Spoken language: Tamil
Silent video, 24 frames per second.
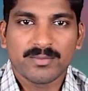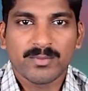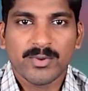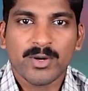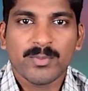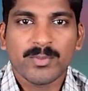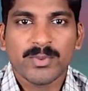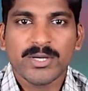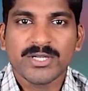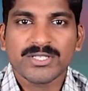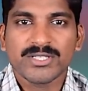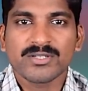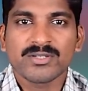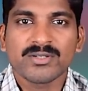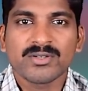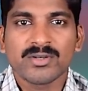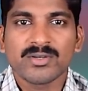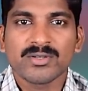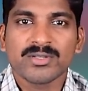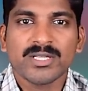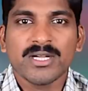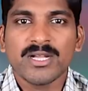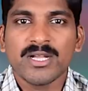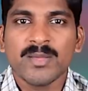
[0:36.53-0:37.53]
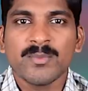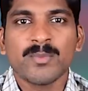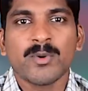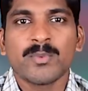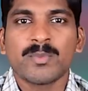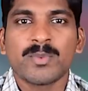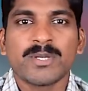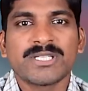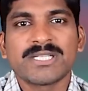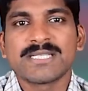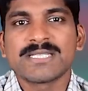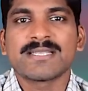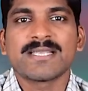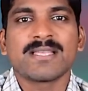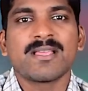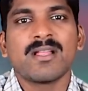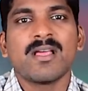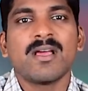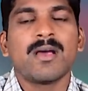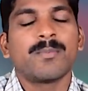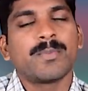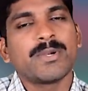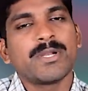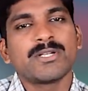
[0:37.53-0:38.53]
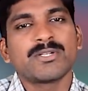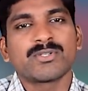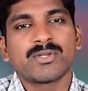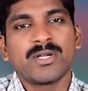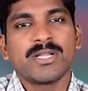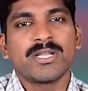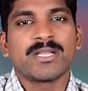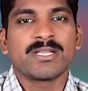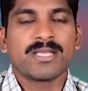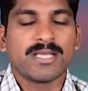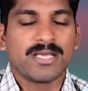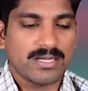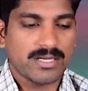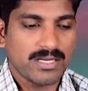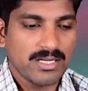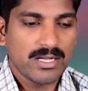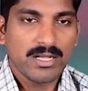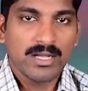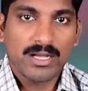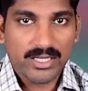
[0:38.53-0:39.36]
பாப்புலேஷன் க்ரோத்தை டீபாப்புலேஷன் செய்யலாம் அப்படின்னு சொல்லியிருந்தார்